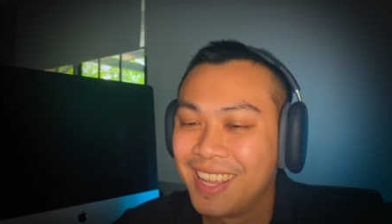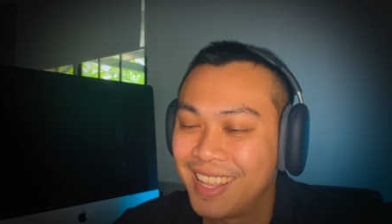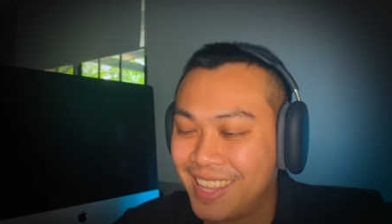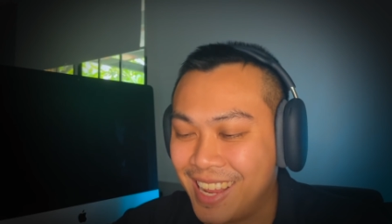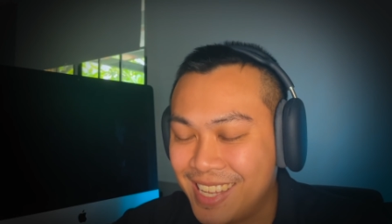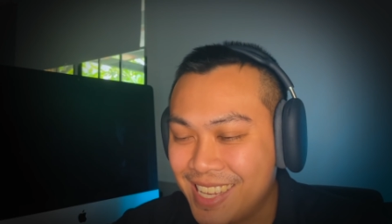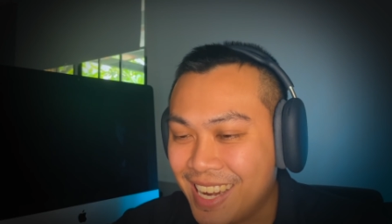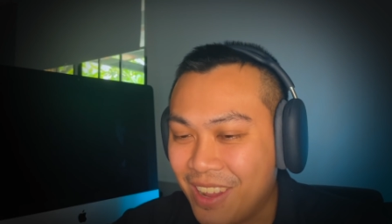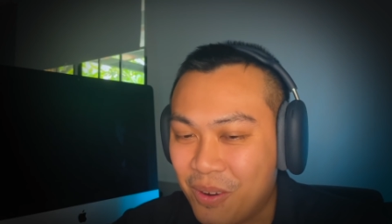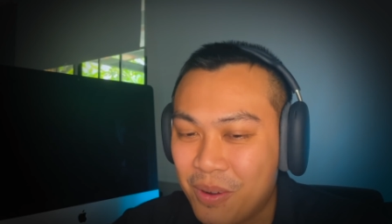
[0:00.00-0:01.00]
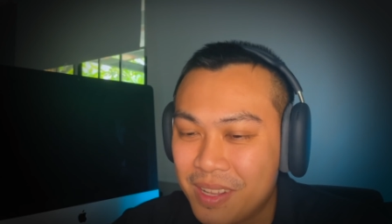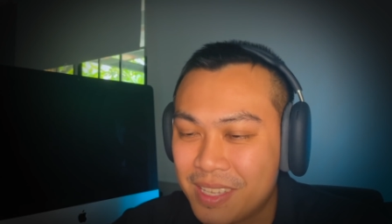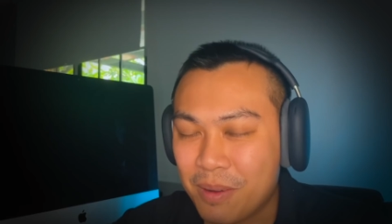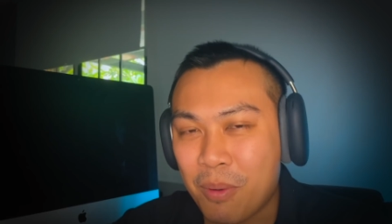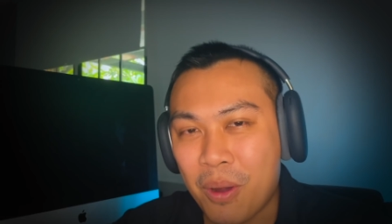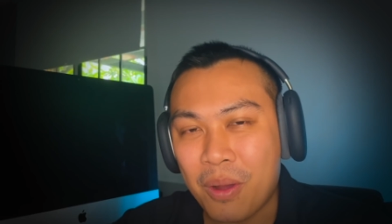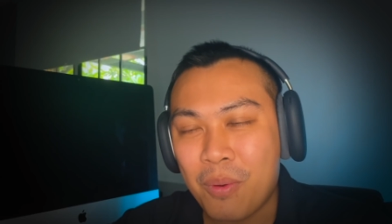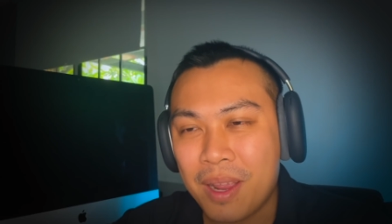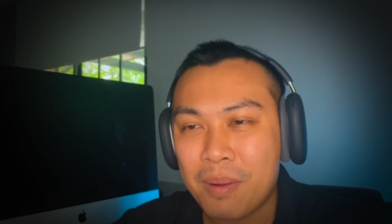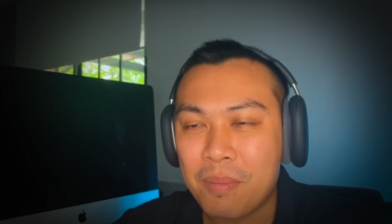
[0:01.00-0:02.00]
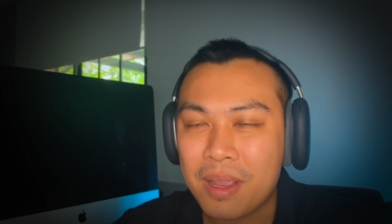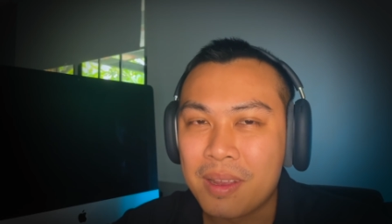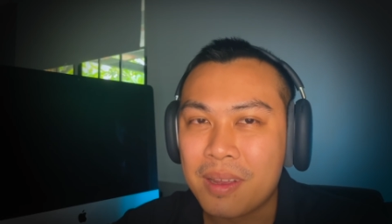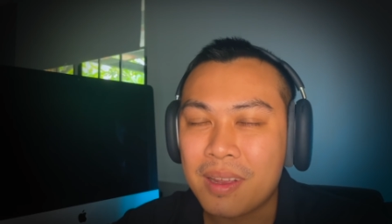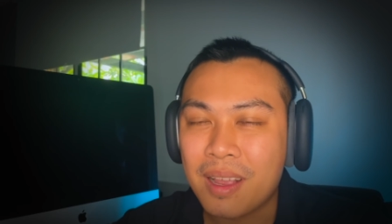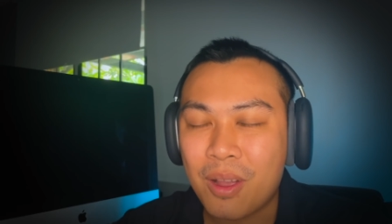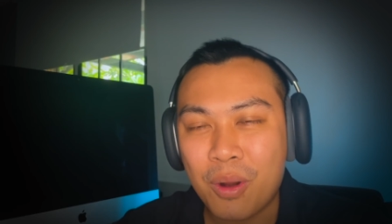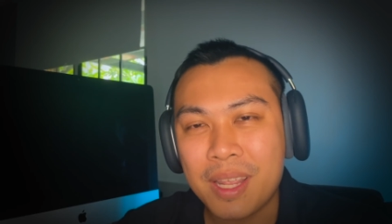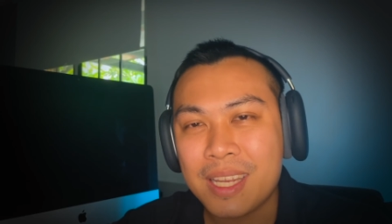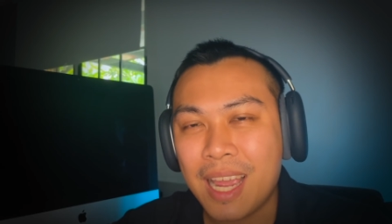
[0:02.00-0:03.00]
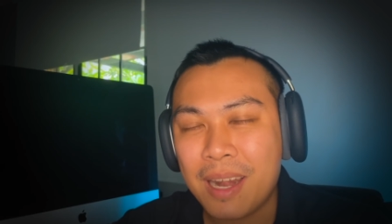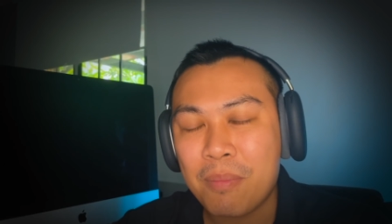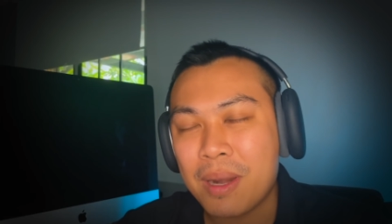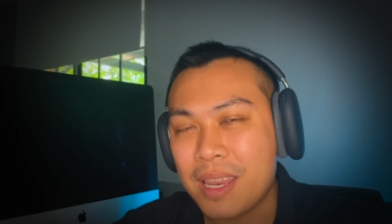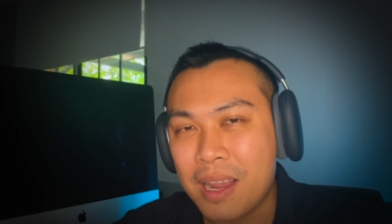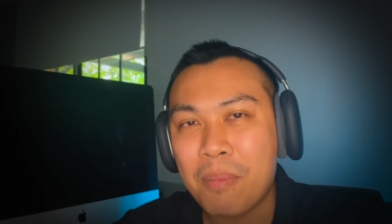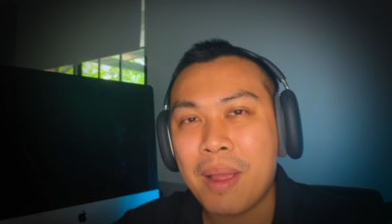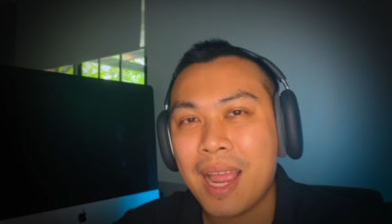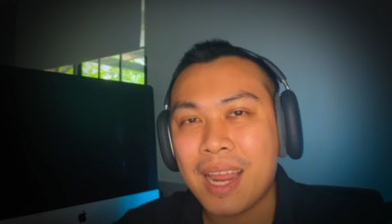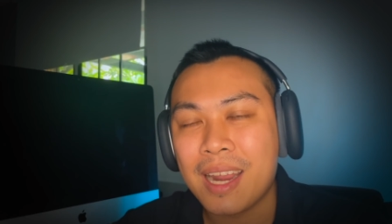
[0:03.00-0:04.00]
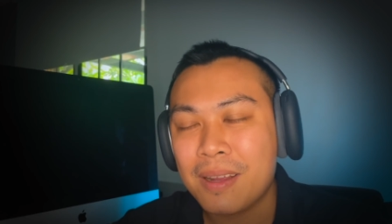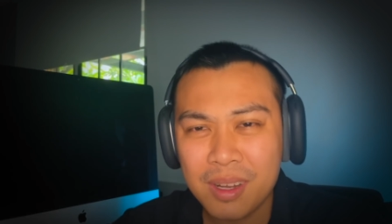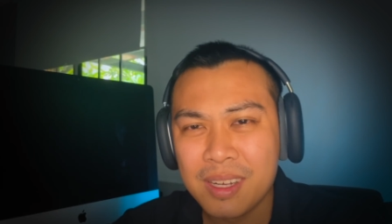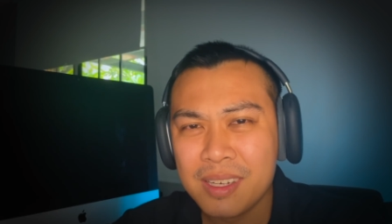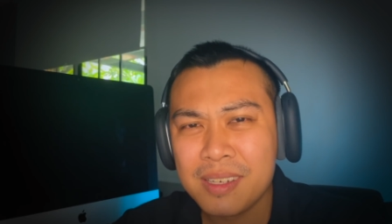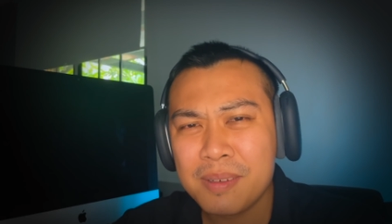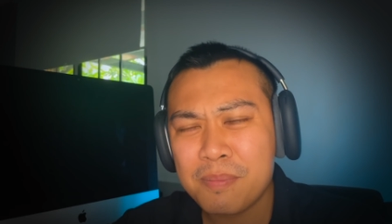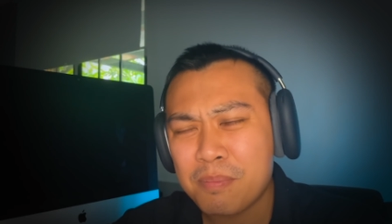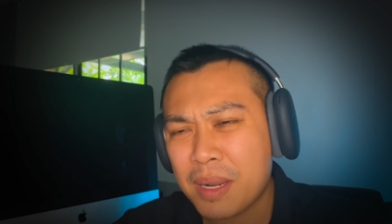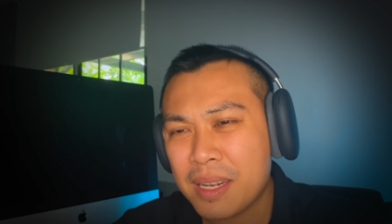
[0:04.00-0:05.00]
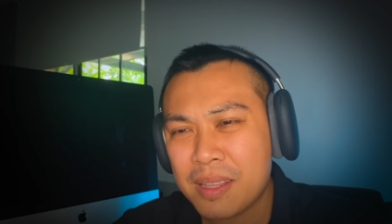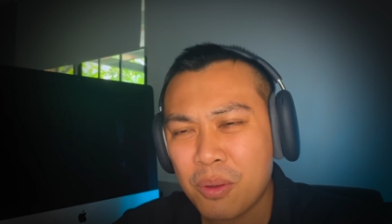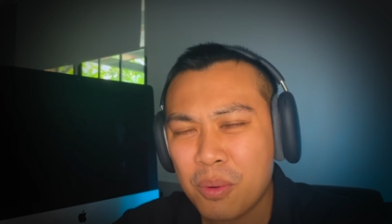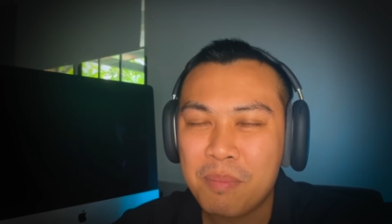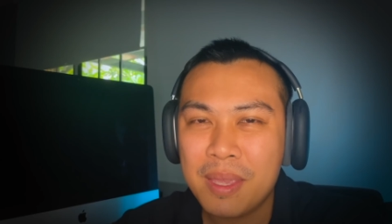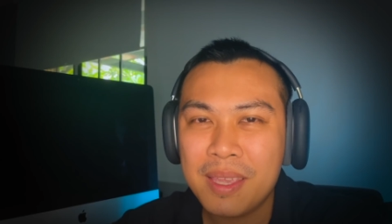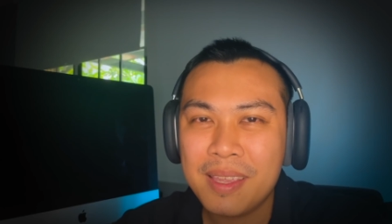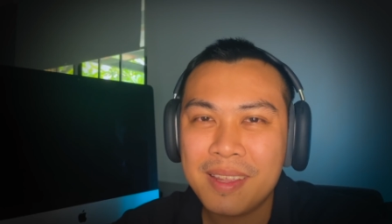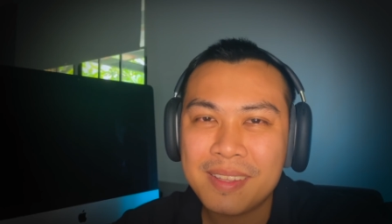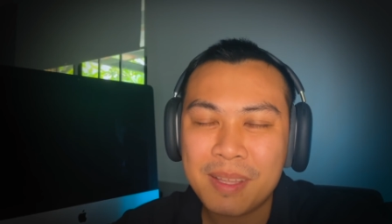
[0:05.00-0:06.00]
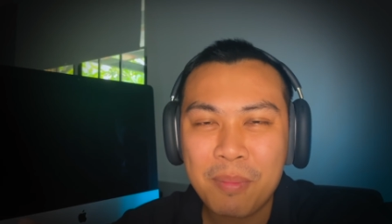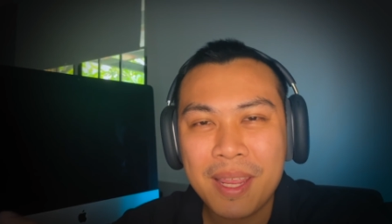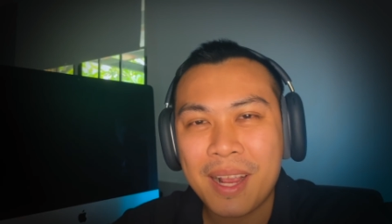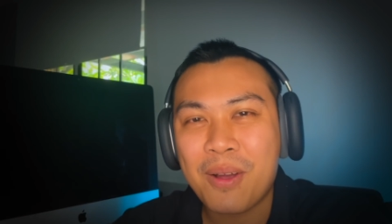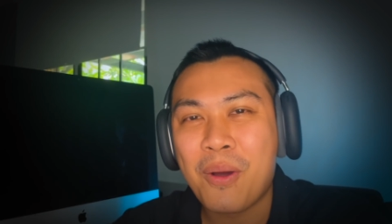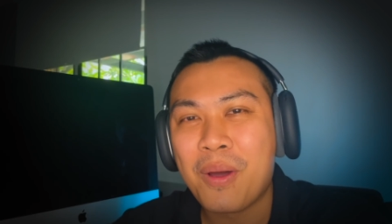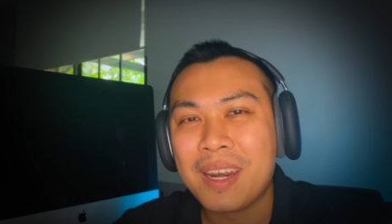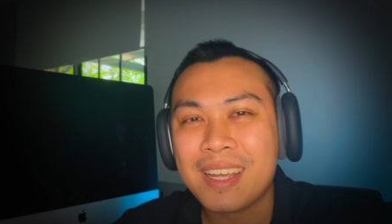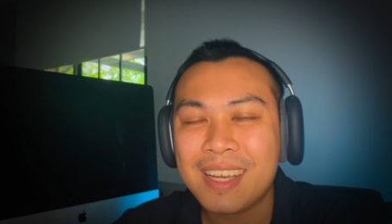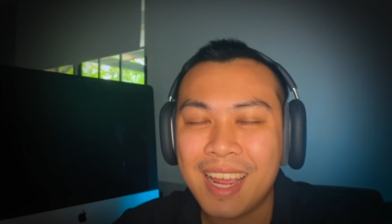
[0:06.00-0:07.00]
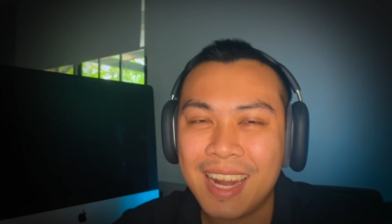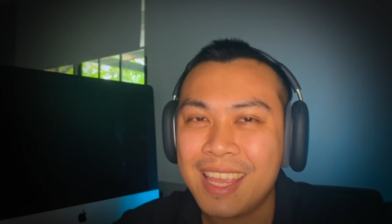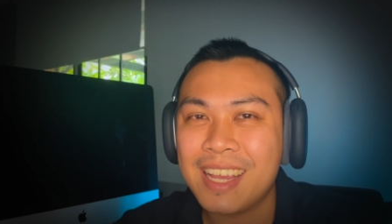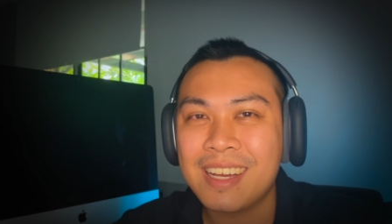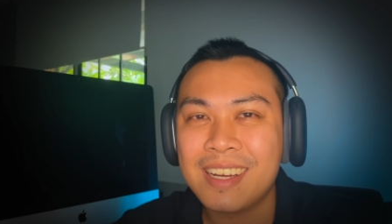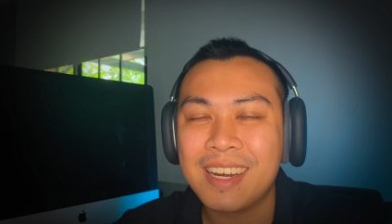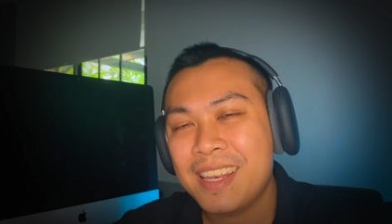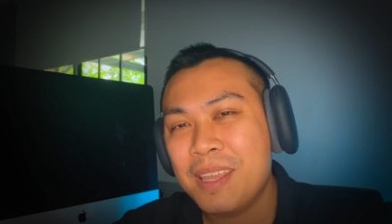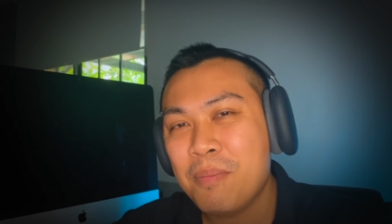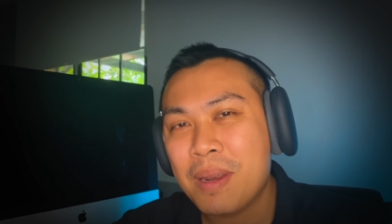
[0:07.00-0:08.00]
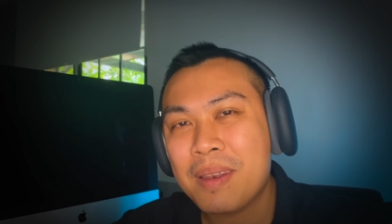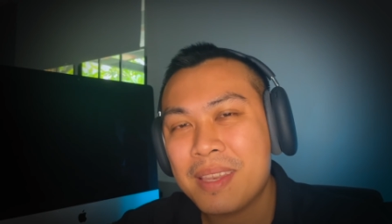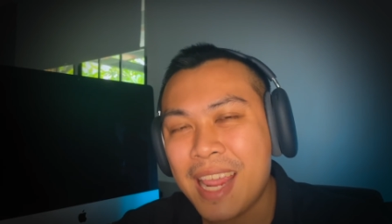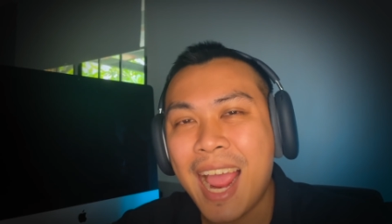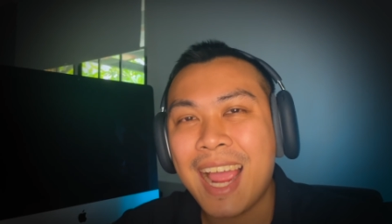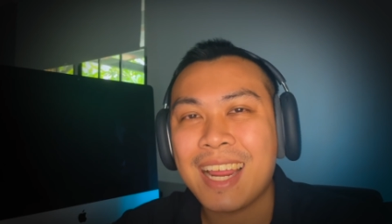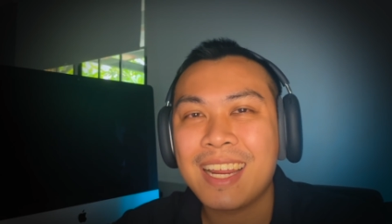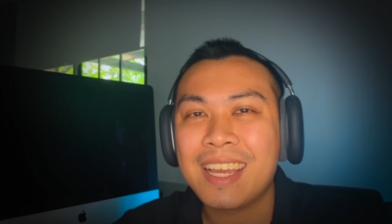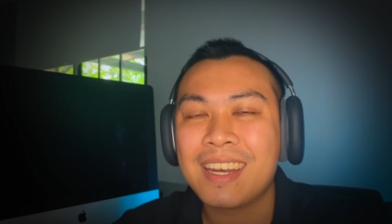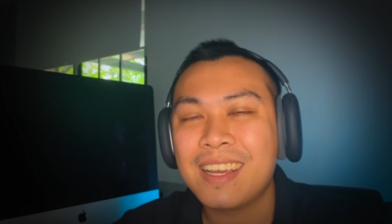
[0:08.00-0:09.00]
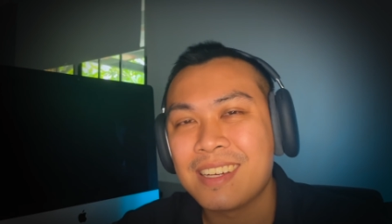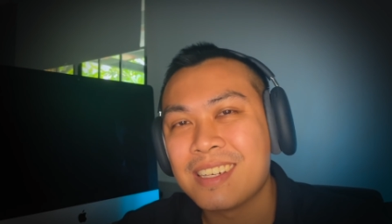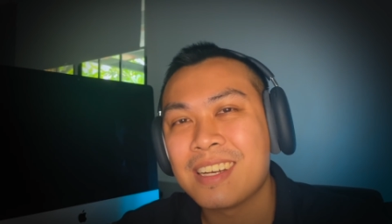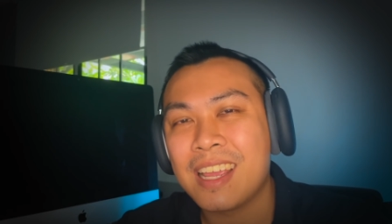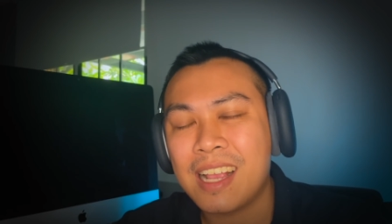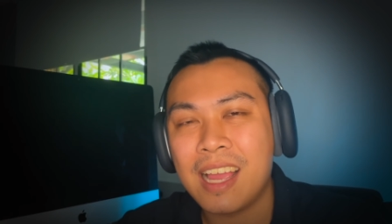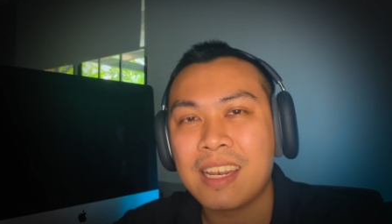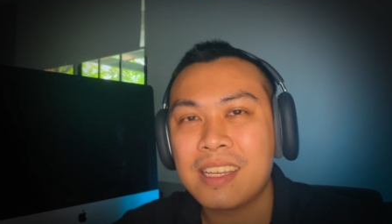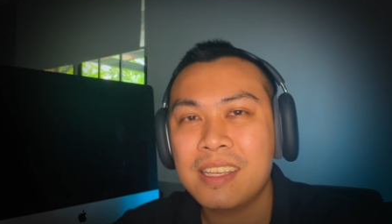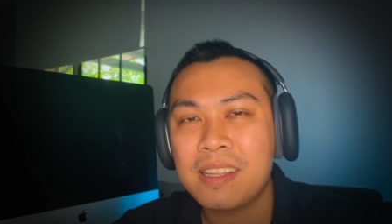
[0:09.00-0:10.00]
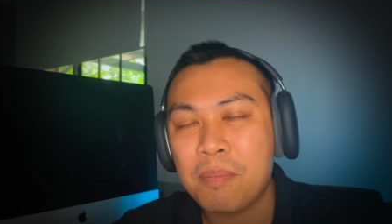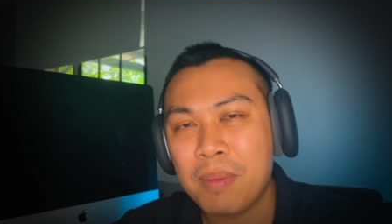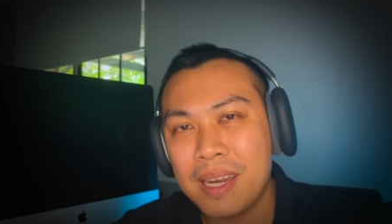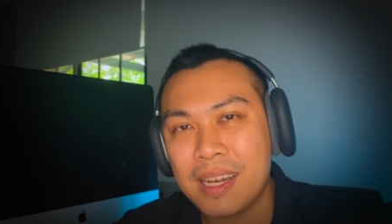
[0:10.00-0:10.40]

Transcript: แต่จริงๆแล้วจะบอกว่าคือคอนดิชันมันเยอะมากนะคือมันต้องมีทรัพยากรหรืออะไรอย่างอื่นเนี่ยที่มันยากแล้วกันนะเออในการที่จะผลิต